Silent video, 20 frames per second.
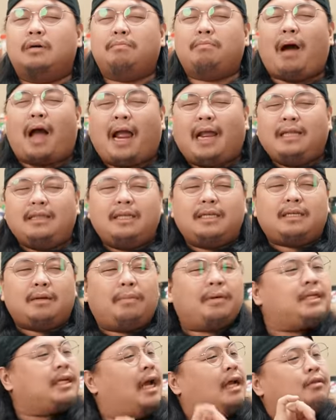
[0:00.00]
baka hindi siya
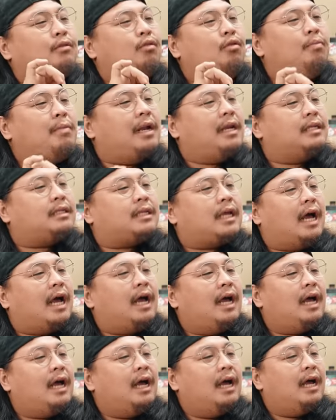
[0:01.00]
masyadong umalsa.
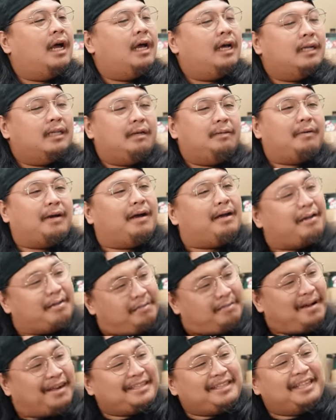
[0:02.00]
Diba?
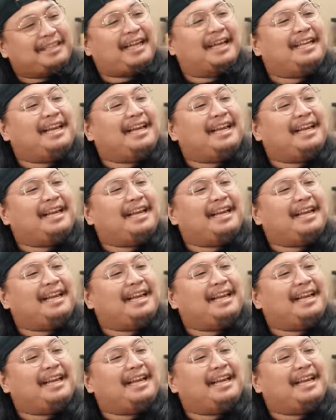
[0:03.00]
Bakit tata?